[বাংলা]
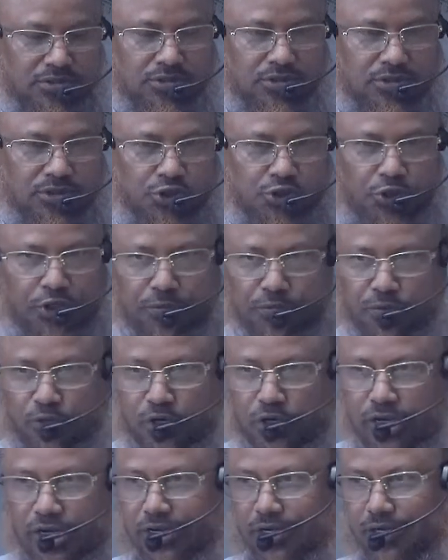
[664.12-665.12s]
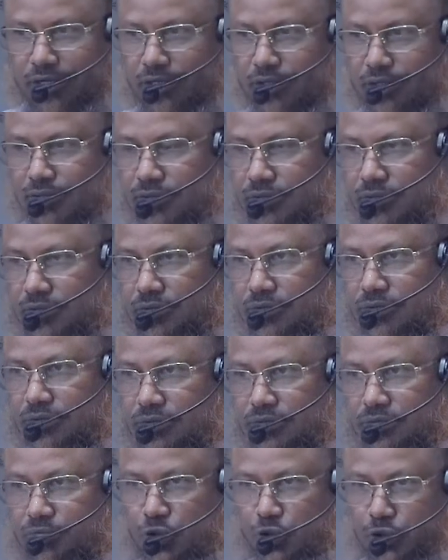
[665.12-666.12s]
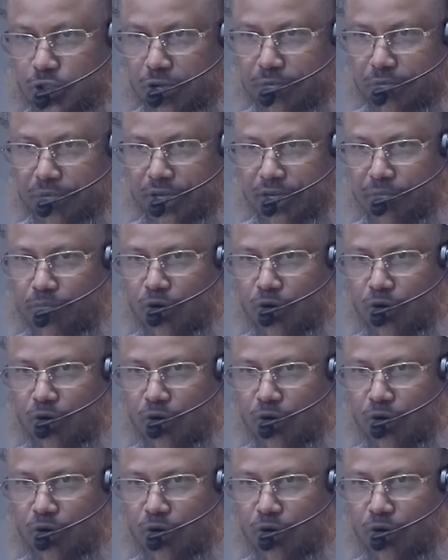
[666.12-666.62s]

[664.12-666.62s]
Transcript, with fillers: সহি বখারি মুসলিমেরই